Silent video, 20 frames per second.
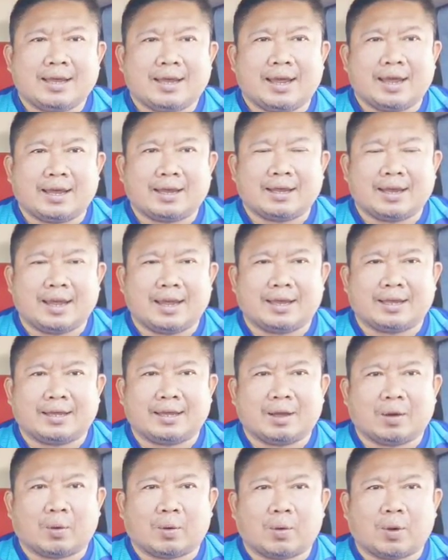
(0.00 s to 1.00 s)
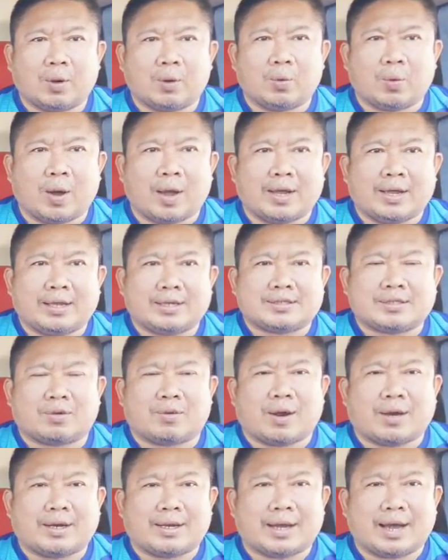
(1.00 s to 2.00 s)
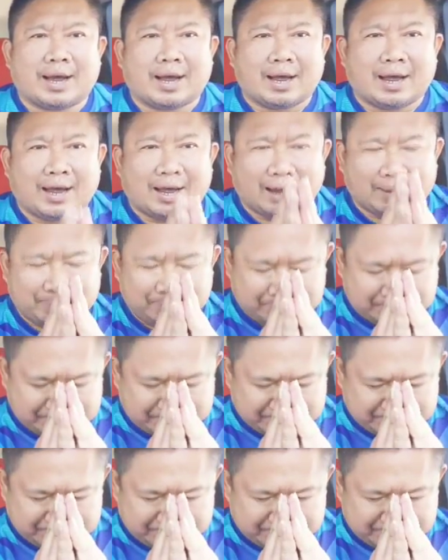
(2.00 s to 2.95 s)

เฮงเฮงรวยรวยสวัสดีครับ